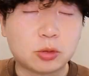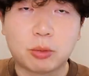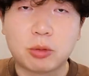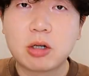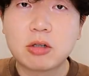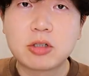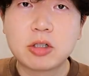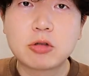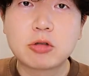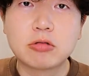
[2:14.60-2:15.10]
我
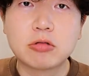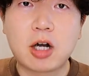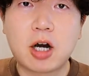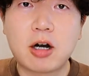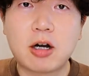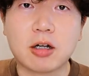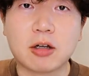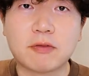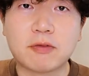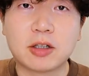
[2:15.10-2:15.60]
要真出
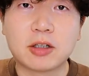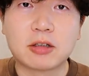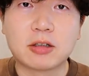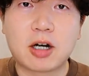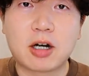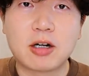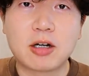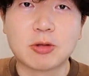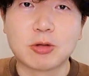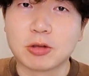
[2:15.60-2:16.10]
摊了，放到
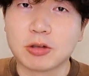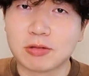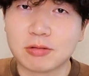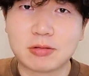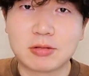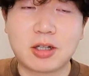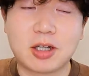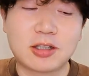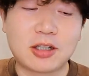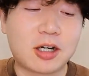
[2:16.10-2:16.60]
摊上去，
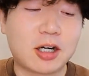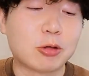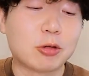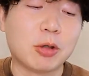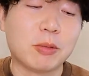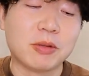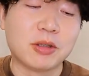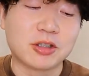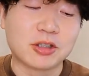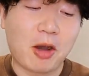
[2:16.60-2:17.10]
大家来对
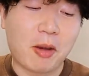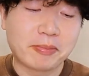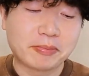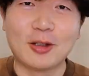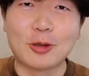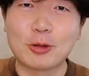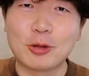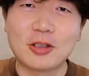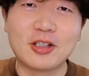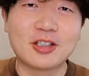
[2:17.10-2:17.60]
比一下，也
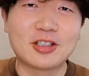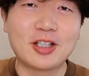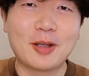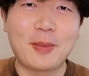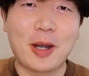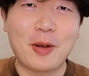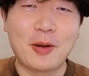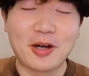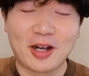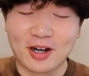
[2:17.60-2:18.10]
就是说一次
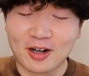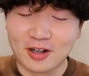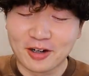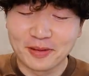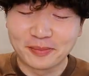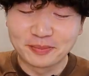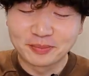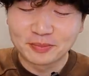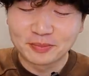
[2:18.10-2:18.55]
买我两份。